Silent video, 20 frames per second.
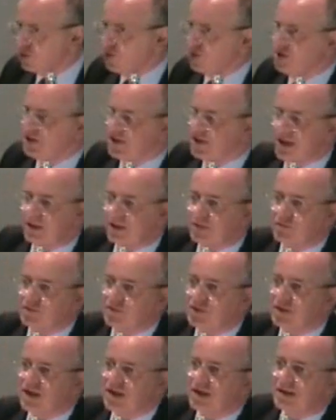io non so se ci
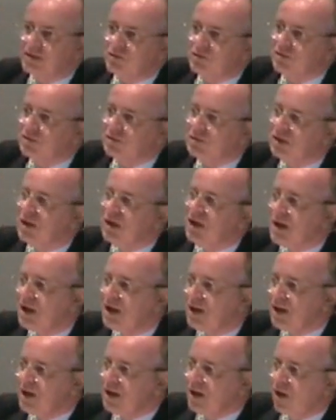saranno o non ci saranno.
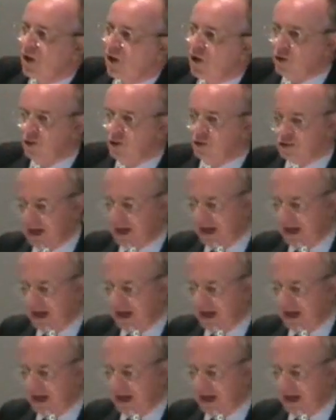Ho